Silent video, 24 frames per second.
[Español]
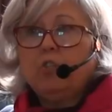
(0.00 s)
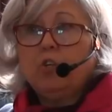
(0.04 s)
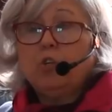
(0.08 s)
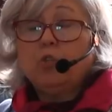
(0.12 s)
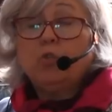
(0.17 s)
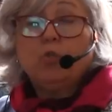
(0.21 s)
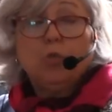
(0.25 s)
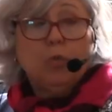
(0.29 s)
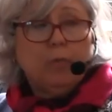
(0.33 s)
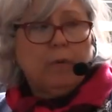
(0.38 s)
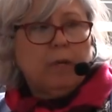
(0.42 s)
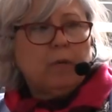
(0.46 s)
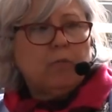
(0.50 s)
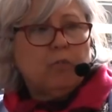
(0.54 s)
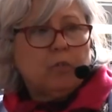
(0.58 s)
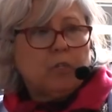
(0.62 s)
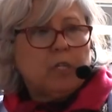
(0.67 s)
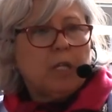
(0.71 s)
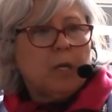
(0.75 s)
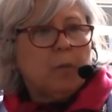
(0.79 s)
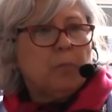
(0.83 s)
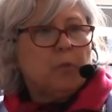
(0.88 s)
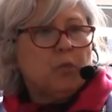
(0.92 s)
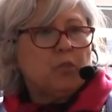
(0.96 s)
Yo estuve un
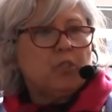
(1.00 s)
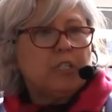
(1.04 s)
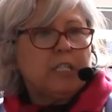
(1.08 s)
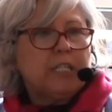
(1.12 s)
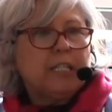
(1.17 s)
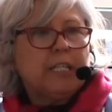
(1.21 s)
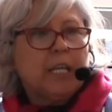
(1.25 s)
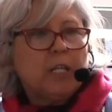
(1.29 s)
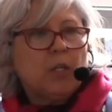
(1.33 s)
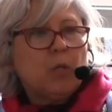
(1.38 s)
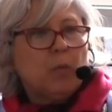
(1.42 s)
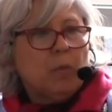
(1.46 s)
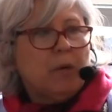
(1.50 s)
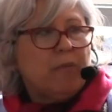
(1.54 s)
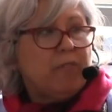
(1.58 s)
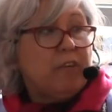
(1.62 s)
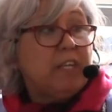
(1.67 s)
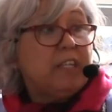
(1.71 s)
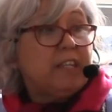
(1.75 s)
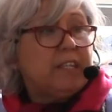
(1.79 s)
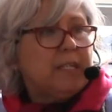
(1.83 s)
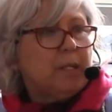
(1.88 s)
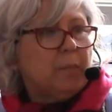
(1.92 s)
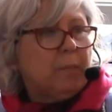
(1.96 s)
tiempo sintiéndome
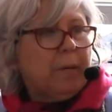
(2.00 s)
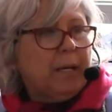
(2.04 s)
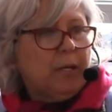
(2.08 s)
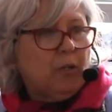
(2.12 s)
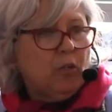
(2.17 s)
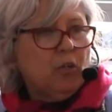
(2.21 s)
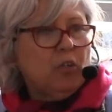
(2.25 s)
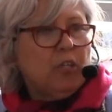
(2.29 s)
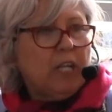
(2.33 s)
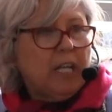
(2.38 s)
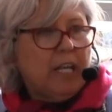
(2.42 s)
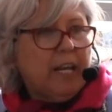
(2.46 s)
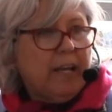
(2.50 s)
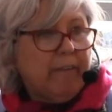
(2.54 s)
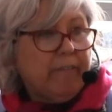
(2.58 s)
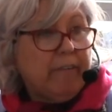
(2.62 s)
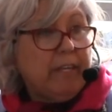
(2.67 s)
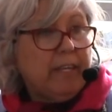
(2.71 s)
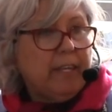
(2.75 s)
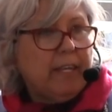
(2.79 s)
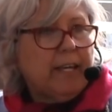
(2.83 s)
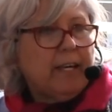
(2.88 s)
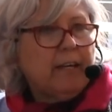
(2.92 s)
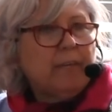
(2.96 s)
víctima ¿no? de la
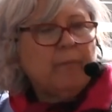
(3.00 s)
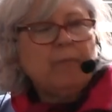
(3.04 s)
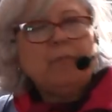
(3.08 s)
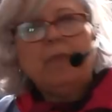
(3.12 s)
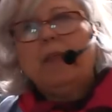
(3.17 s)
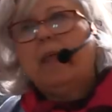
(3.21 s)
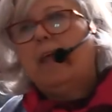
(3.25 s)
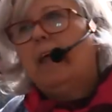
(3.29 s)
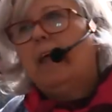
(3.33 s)
vida.